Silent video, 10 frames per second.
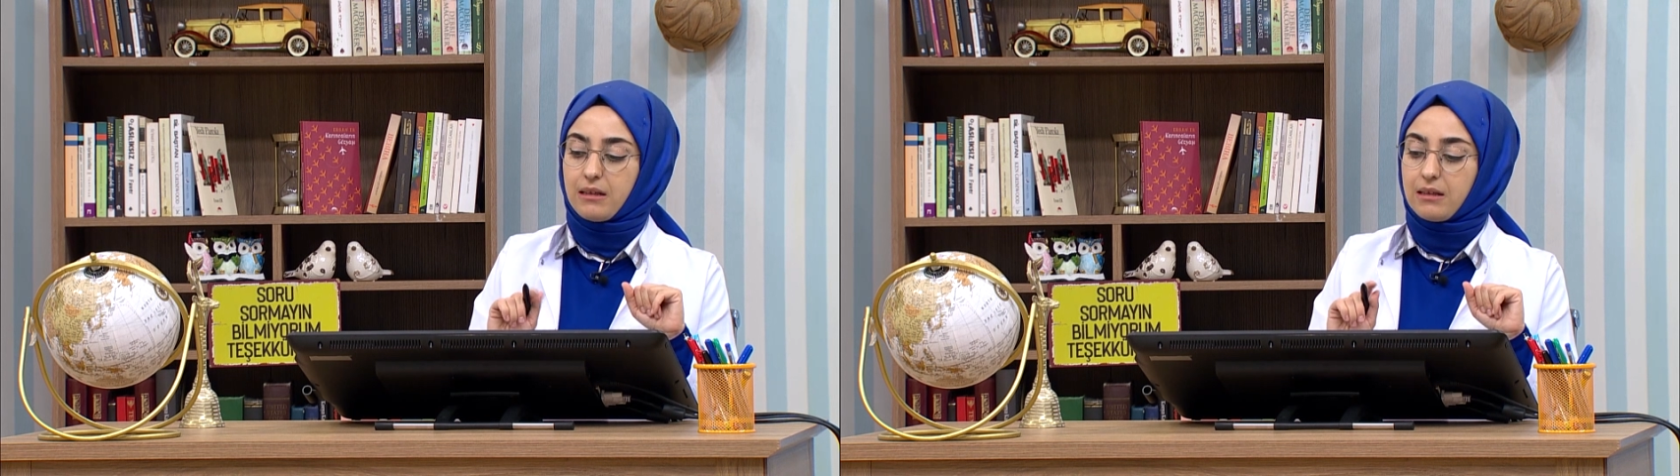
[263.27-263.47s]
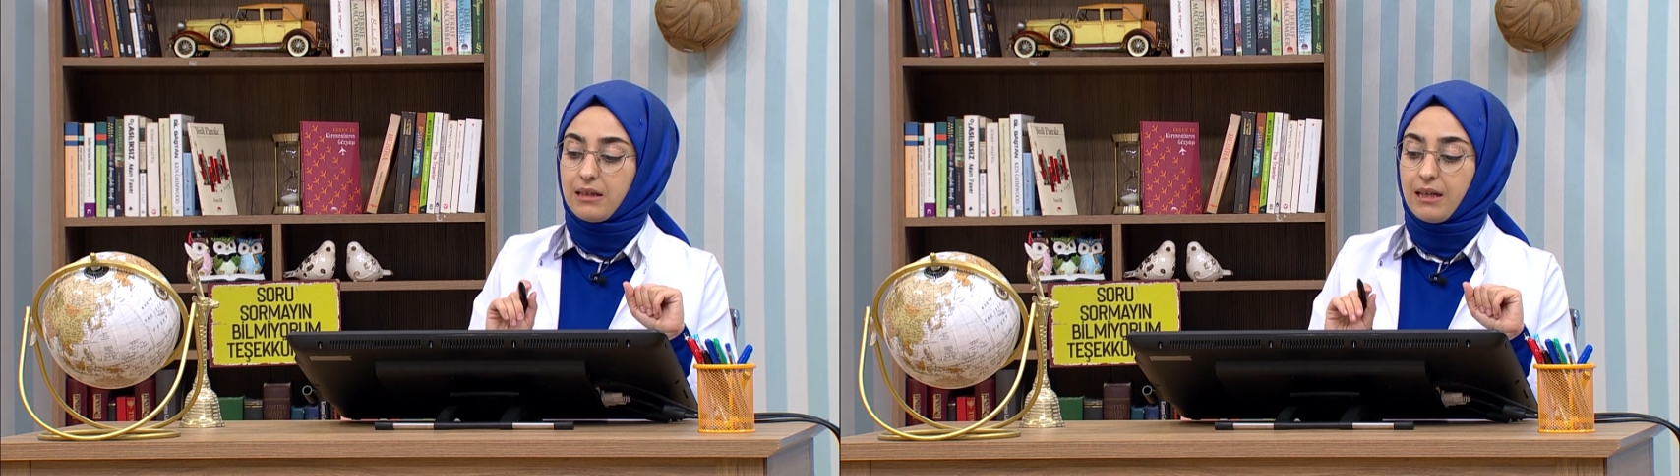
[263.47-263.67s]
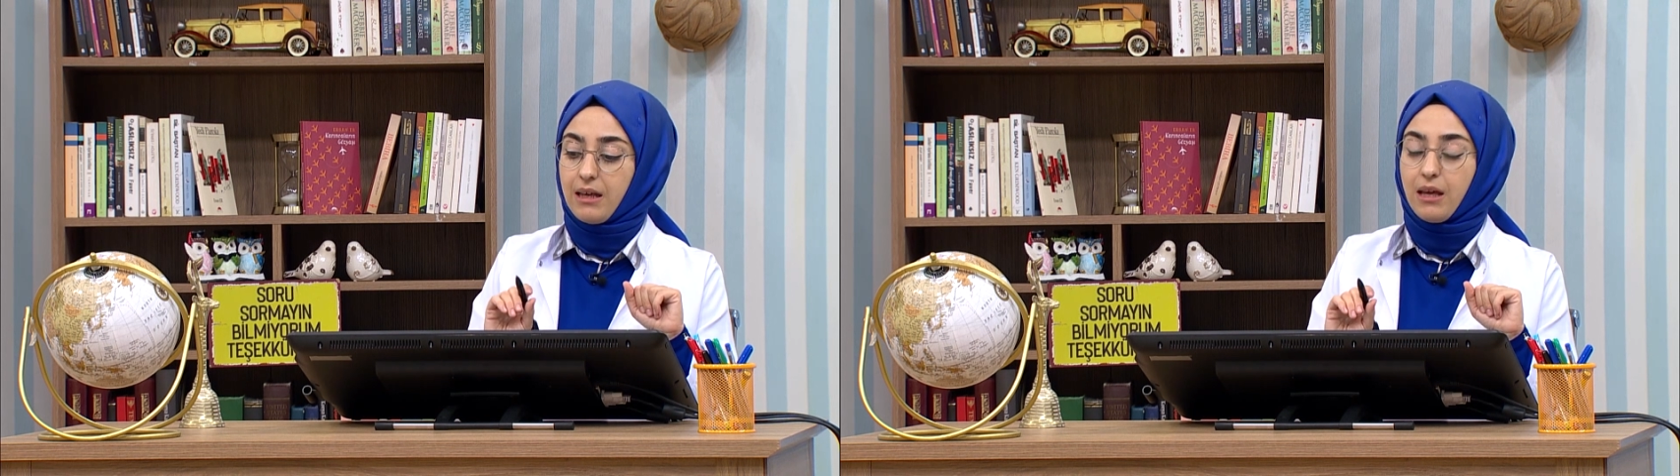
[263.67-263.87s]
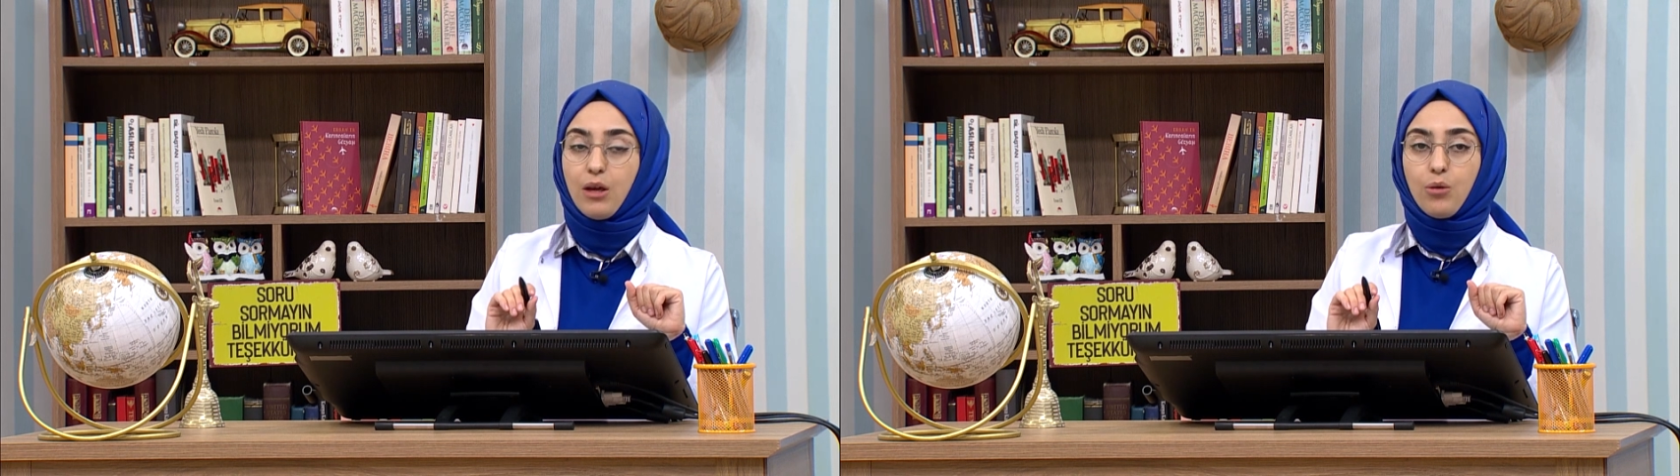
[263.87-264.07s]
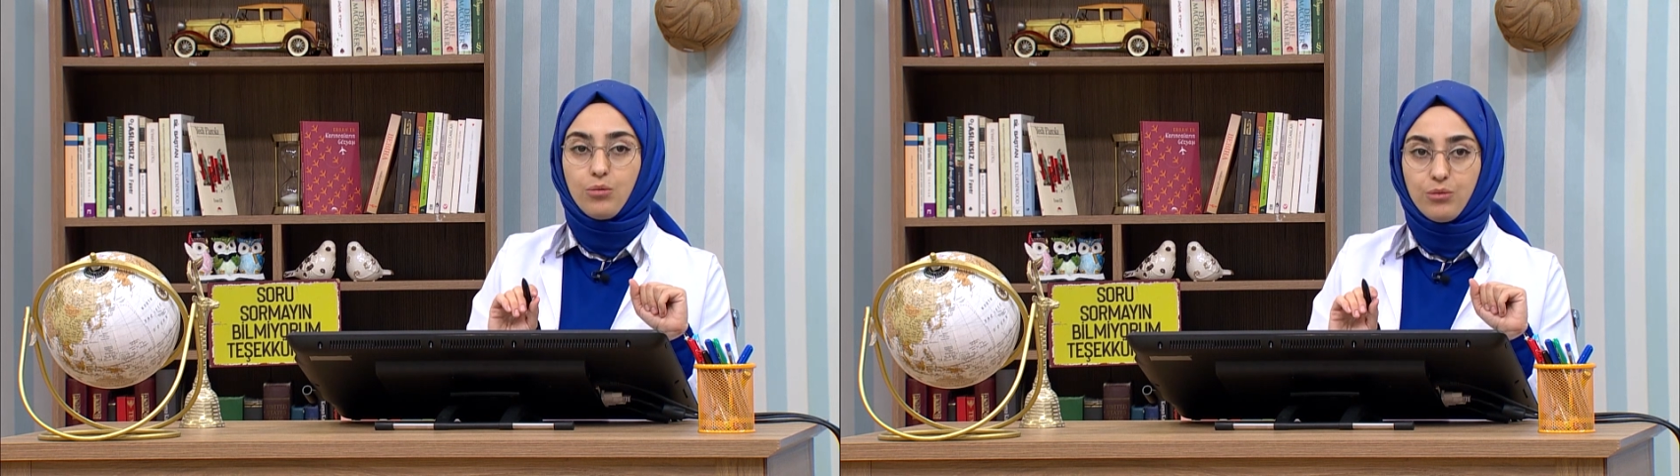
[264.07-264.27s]
ettiğini
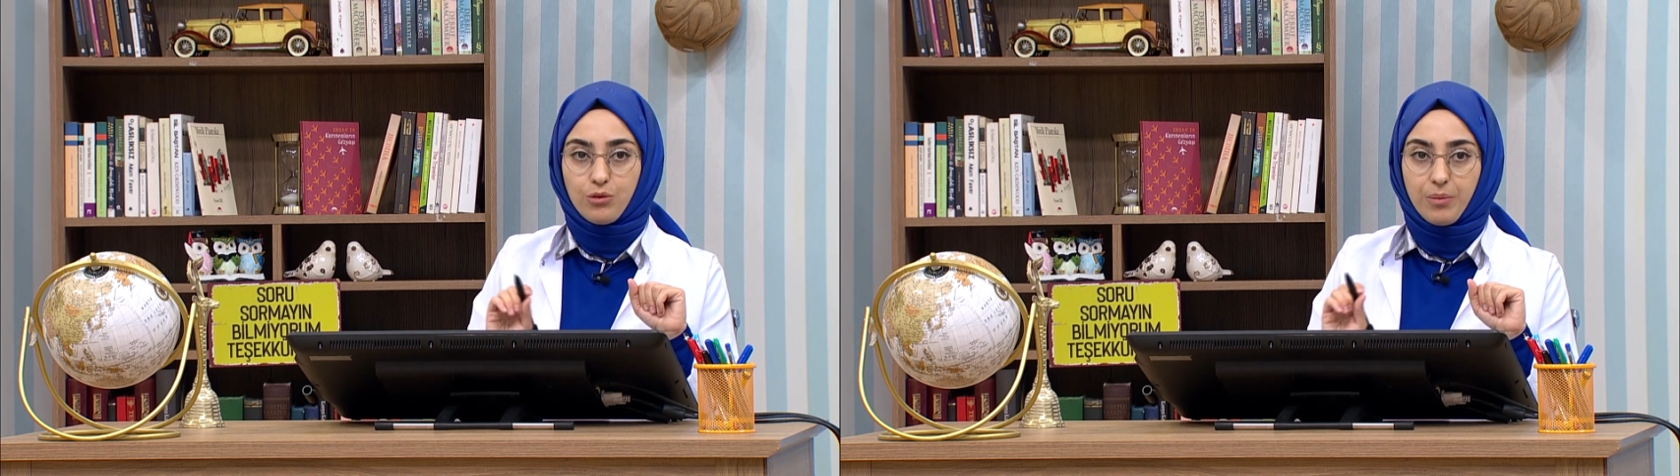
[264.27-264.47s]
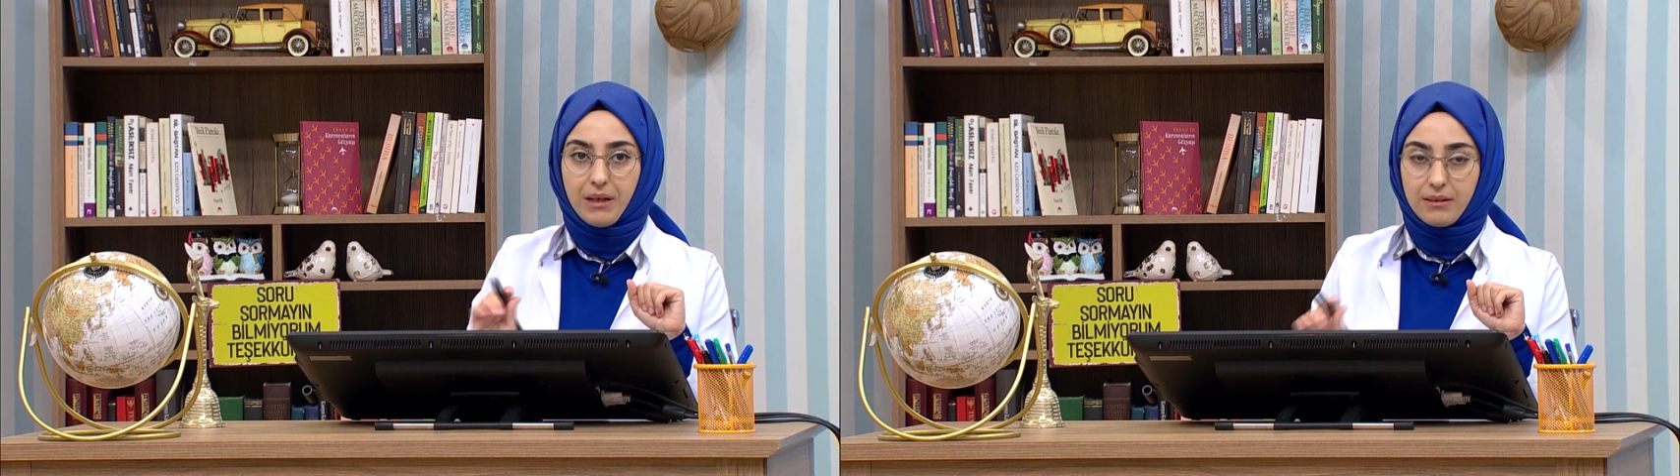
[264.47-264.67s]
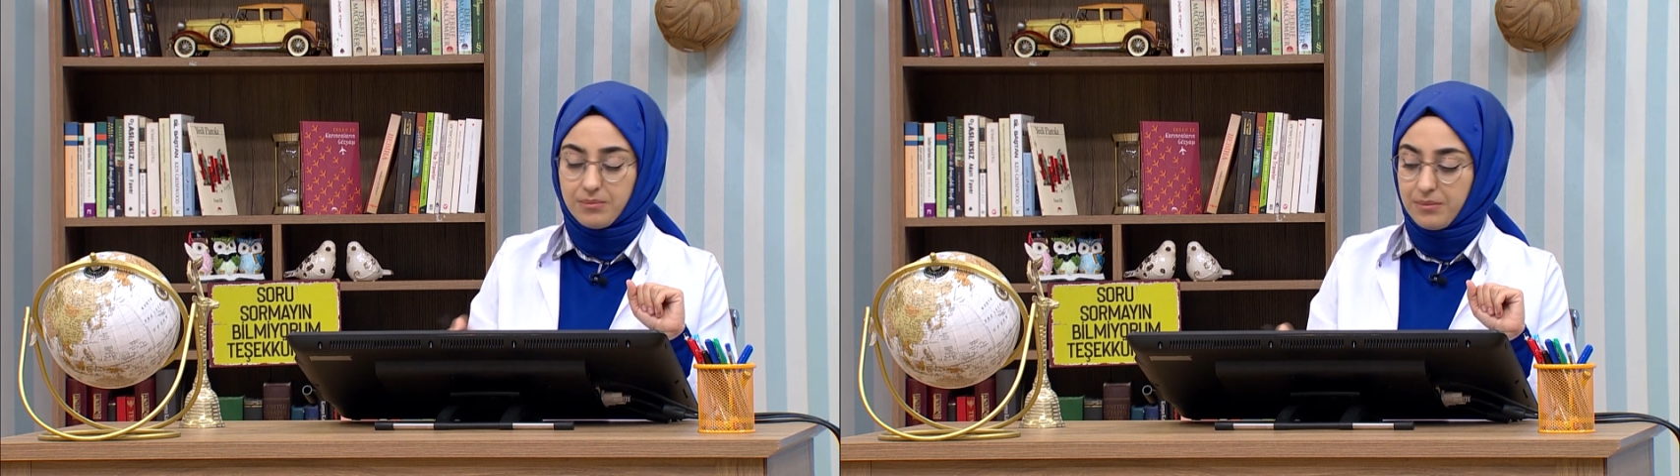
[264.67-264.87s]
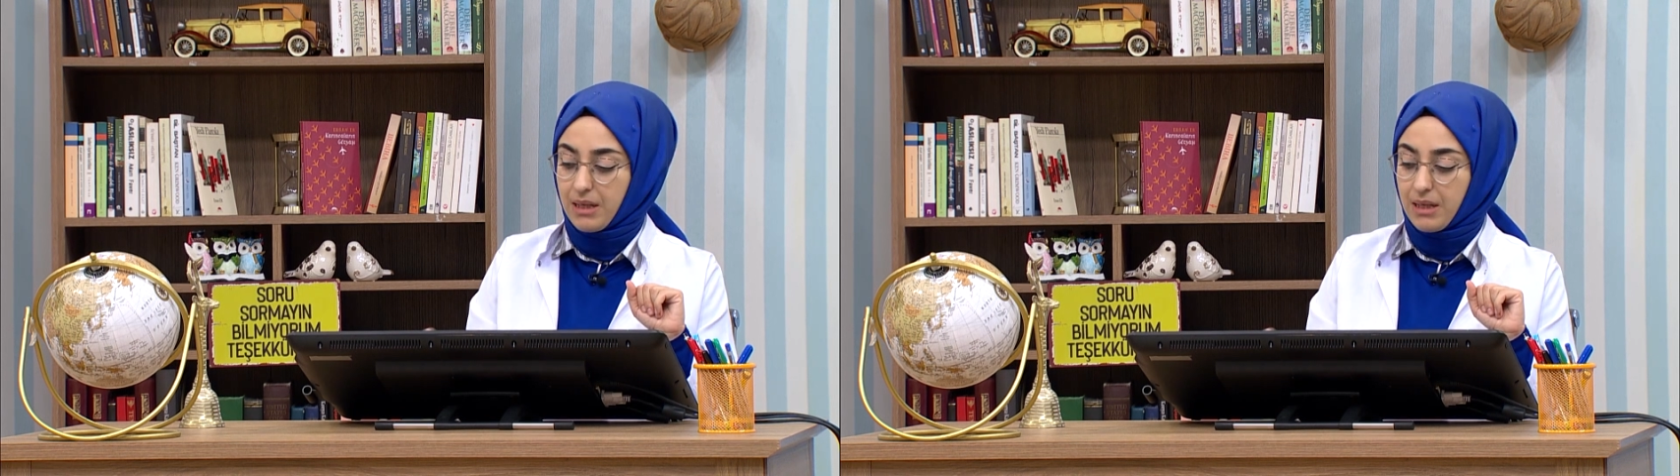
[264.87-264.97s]
unutmayalım.